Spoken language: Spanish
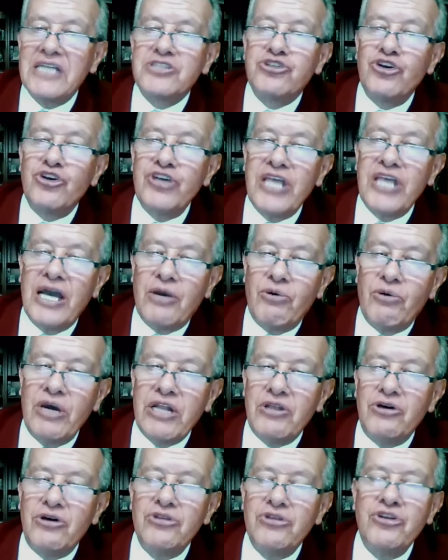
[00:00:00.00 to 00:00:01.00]
estoy de
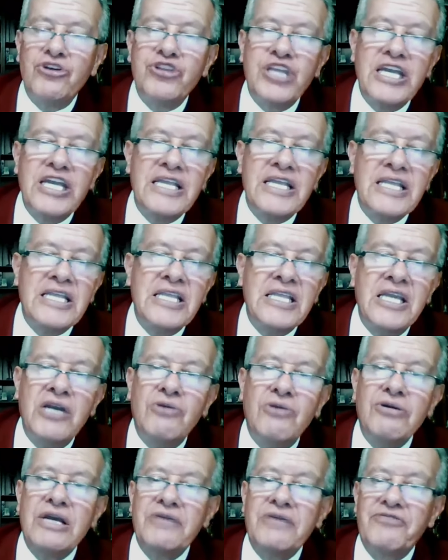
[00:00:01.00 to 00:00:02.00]
acuerdo, no tiene
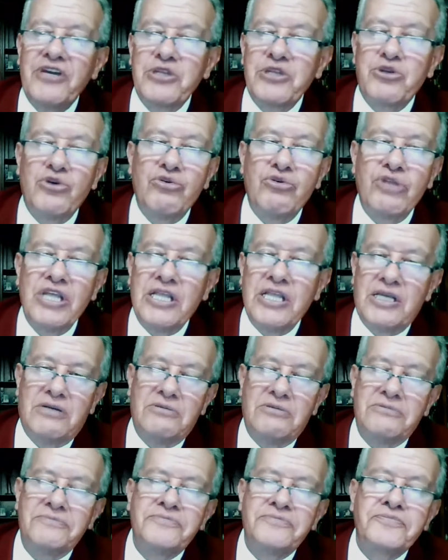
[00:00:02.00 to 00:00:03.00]
ningún efecto
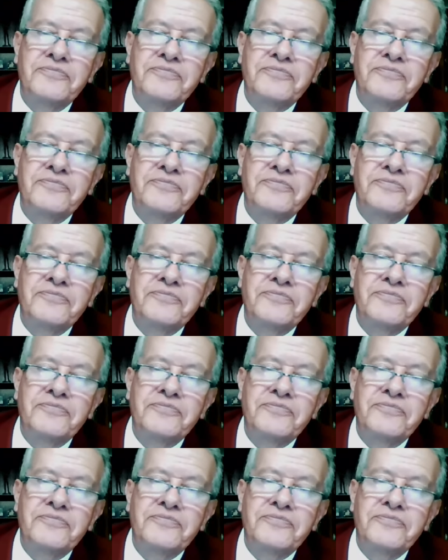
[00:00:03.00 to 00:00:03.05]
jurídico.